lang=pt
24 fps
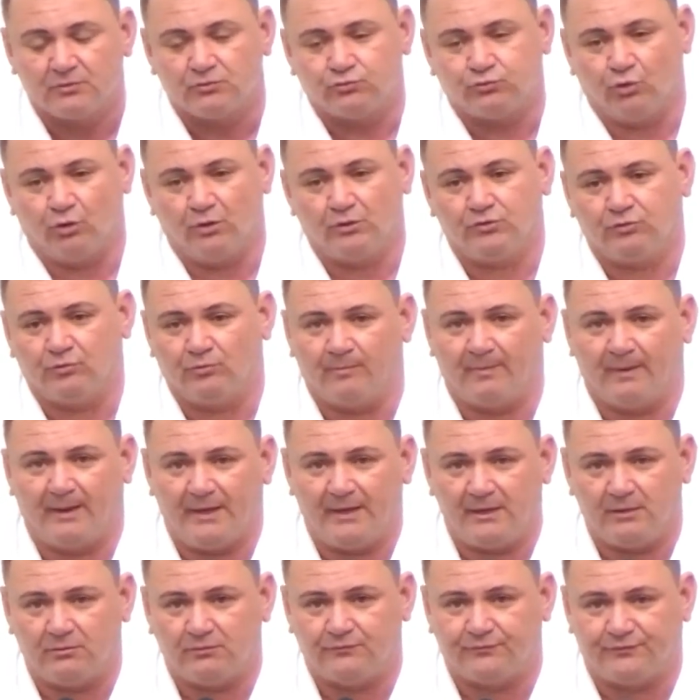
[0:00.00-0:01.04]
Todo o
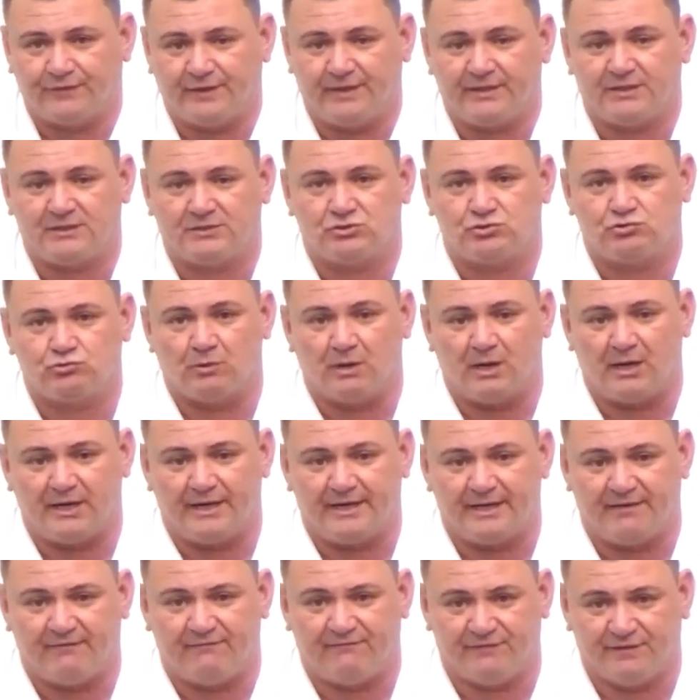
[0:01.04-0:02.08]
bairro tem a sua
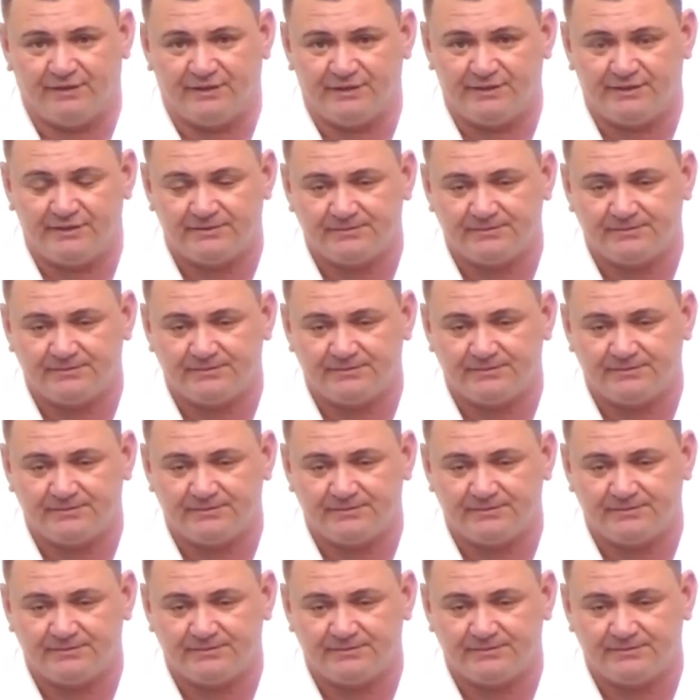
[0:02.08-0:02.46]
área verde